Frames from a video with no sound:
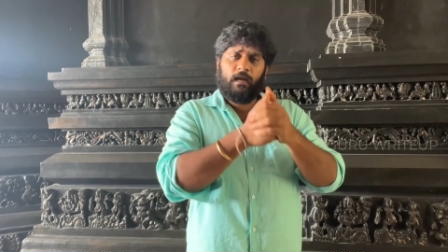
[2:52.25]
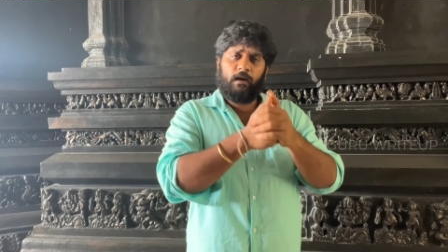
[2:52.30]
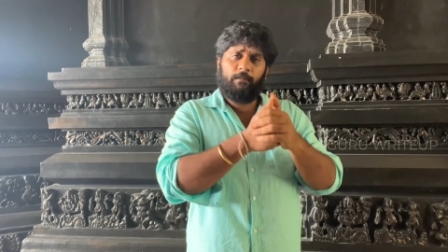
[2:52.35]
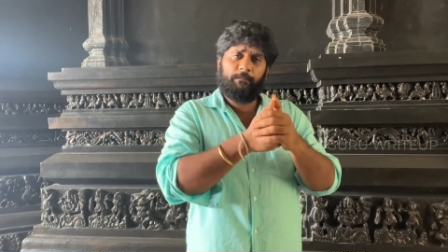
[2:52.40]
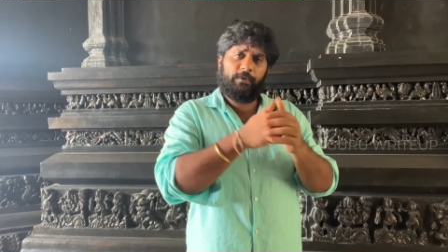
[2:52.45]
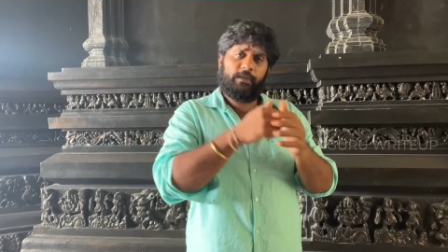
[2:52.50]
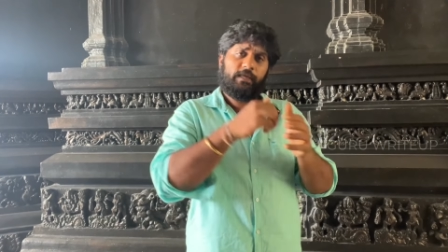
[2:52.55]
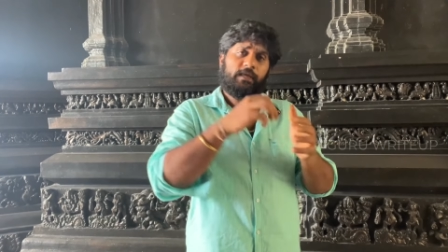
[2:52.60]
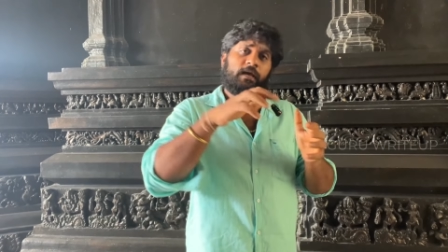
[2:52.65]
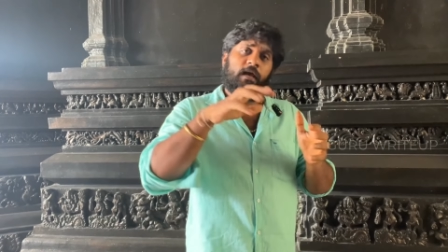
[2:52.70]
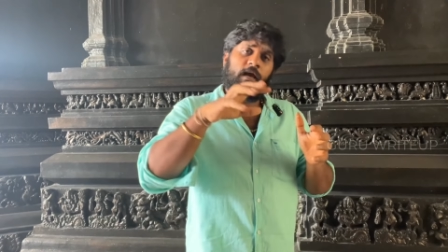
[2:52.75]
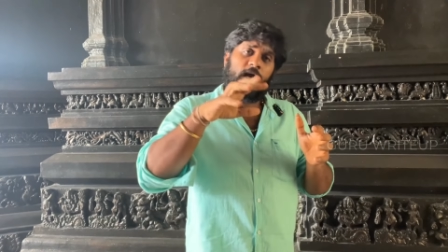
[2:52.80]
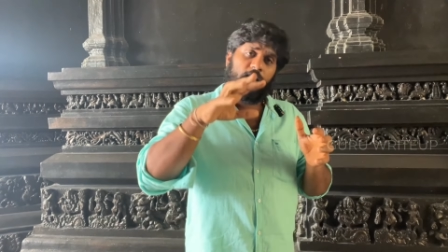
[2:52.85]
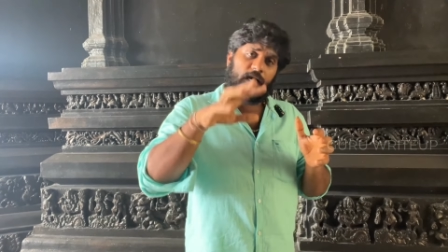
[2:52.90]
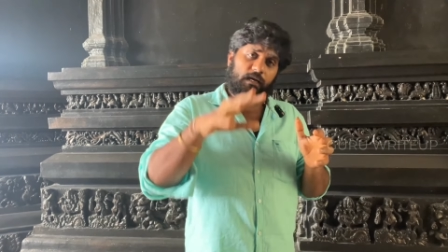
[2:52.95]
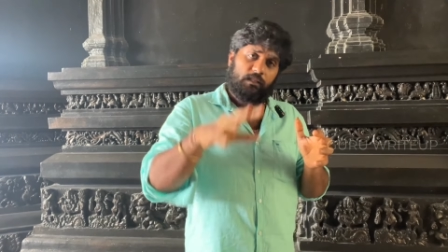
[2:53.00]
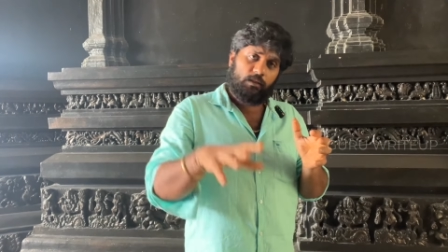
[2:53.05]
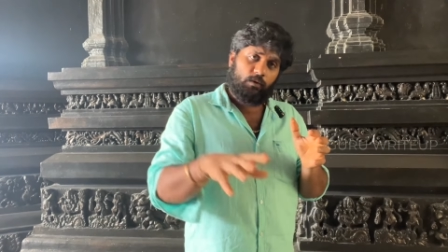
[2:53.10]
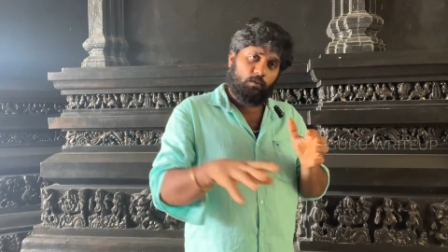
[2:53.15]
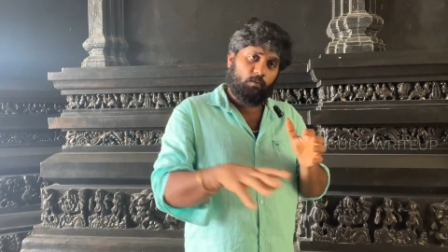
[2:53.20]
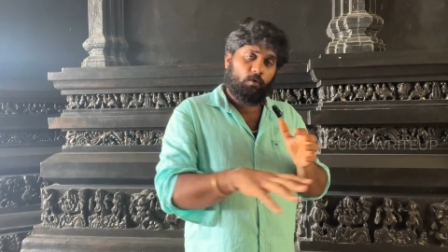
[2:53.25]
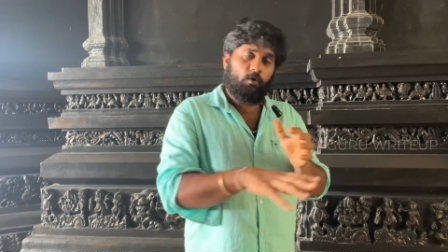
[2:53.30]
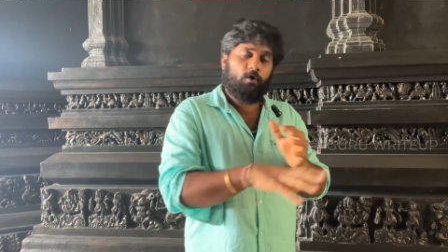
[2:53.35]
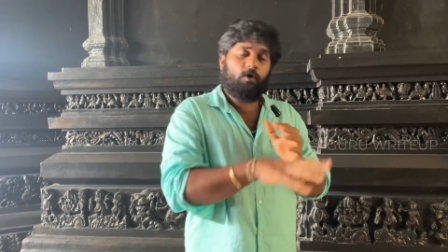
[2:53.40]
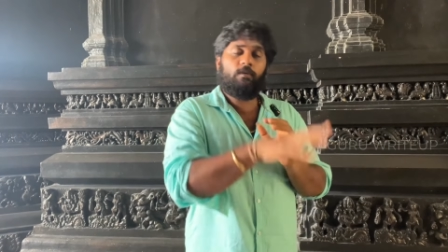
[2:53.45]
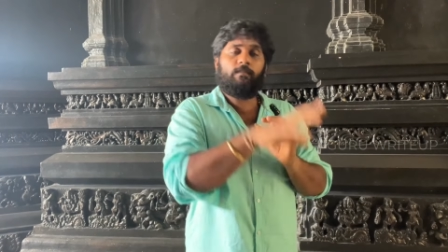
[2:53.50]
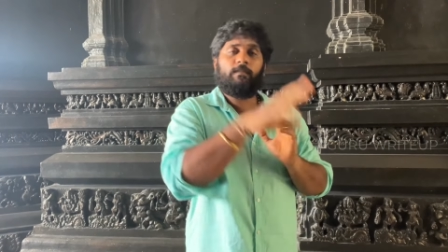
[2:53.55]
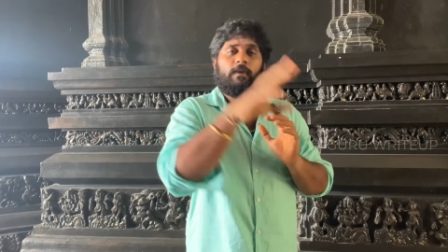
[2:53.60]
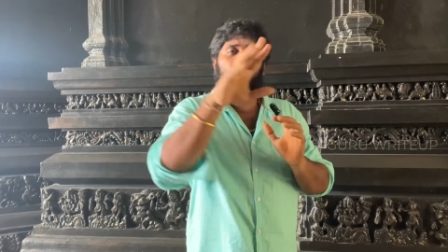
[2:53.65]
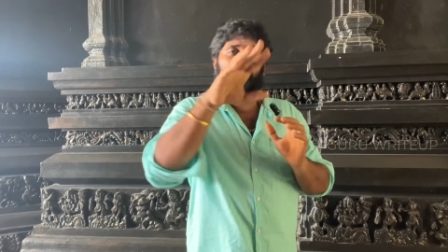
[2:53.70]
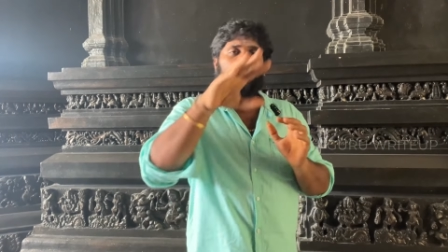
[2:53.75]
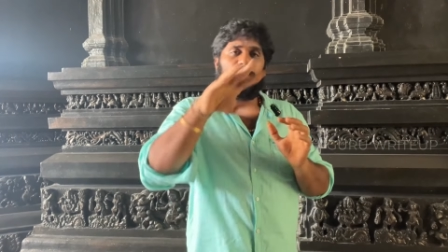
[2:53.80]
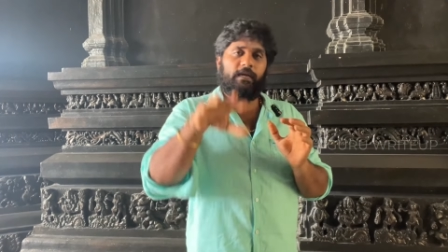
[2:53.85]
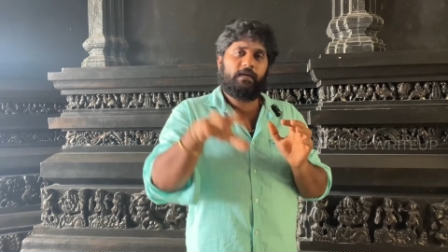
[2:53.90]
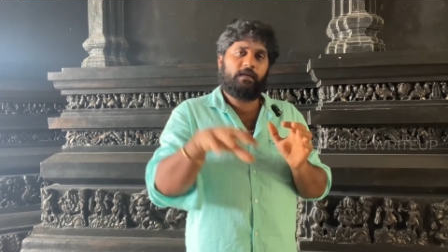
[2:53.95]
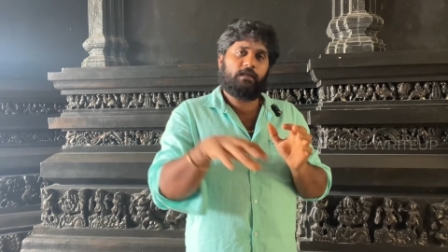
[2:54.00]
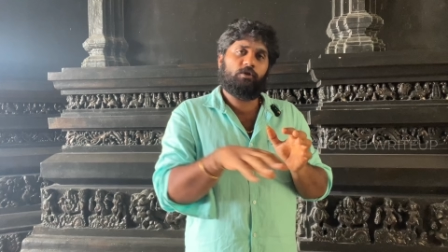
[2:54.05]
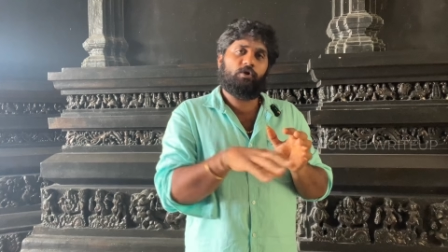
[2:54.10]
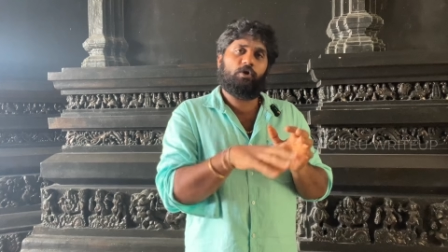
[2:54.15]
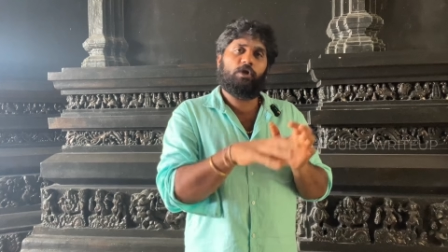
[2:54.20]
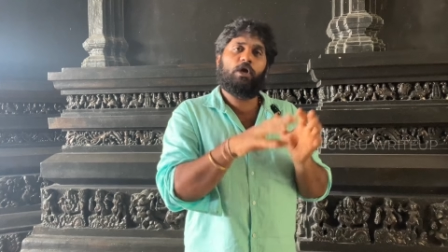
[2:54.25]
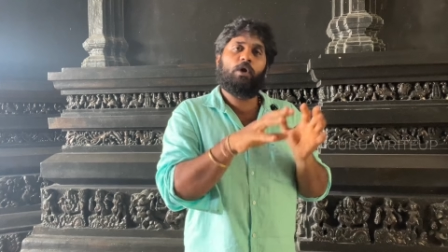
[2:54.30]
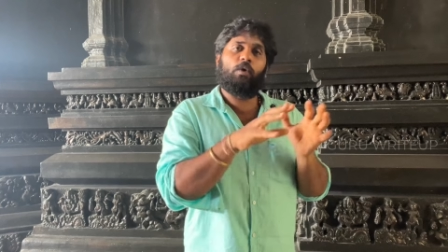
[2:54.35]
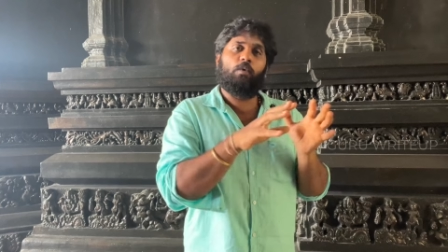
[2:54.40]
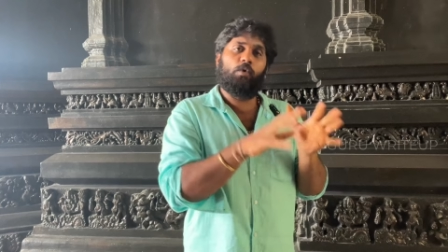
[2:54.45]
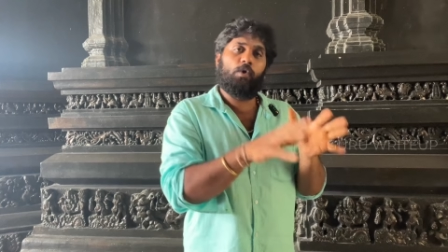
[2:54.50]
அப்படி அந்த ஓம் அப்படின்றதோட